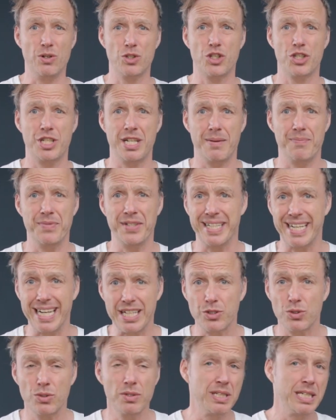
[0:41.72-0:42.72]
aussterbende
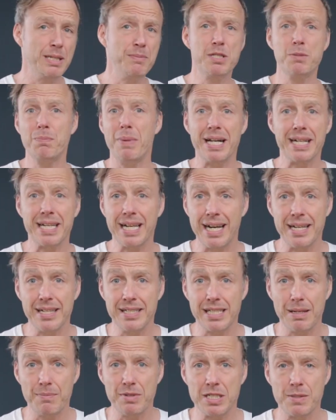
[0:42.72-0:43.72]
Gattung? Gibt es bald
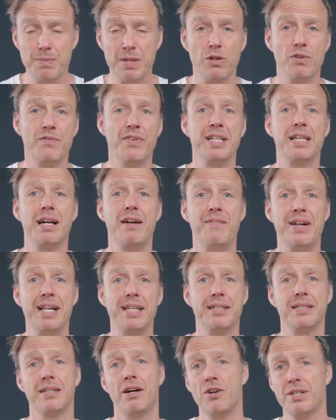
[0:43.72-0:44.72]
keine Tablets mehr? Und wenn ja,
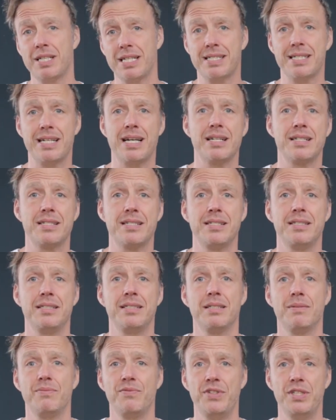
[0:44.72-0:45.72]
welche? Auch das sagen sie
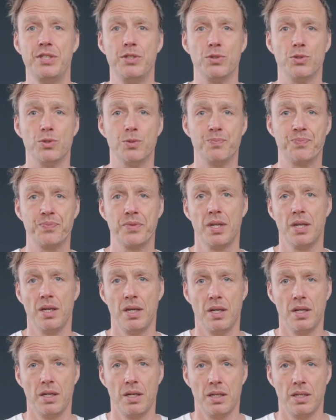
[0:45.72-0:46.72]
in ihrem Video.
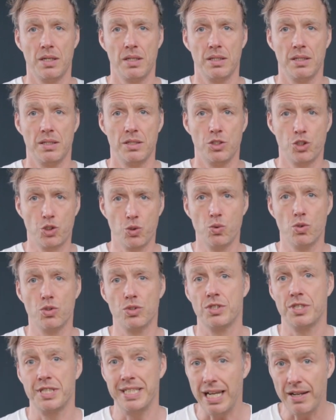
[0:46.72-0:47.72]
Shu
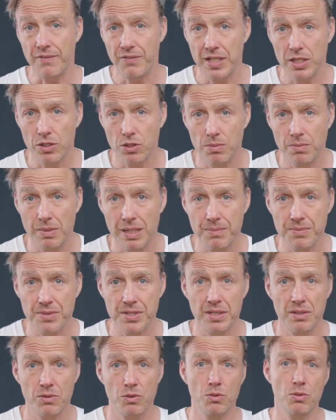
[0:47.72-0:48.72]
und Jan wiederum haben
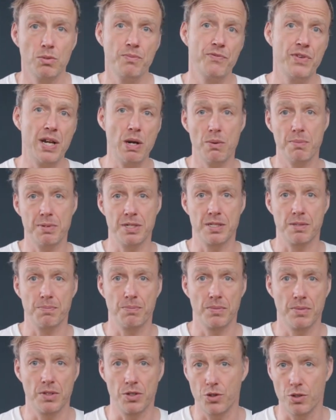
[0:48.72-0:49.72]
sich um Wearables
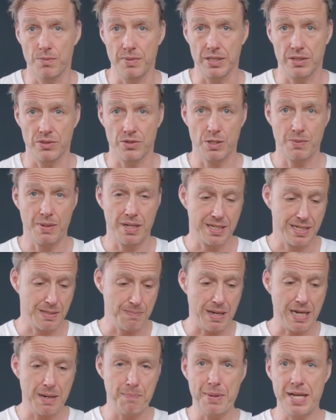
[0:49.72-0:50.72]
gekümmert, und zwar
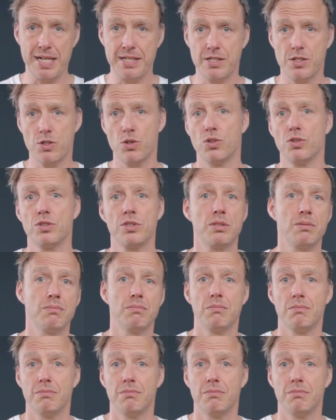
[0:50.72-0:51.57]
Smartbands und